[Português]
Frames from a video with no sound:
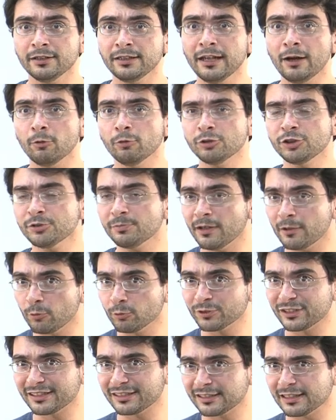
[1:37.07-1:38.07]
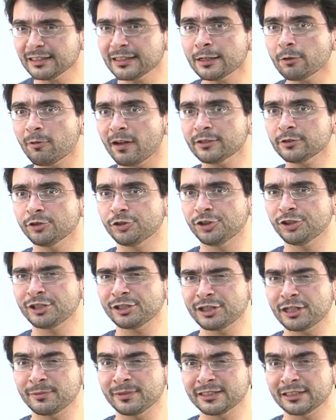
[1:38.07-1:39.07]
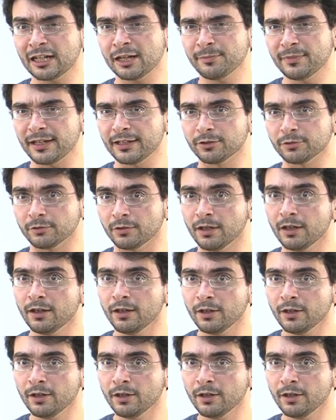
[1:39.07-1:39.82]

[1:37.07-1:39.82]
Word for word: e a última com 64 GB de armazenamento.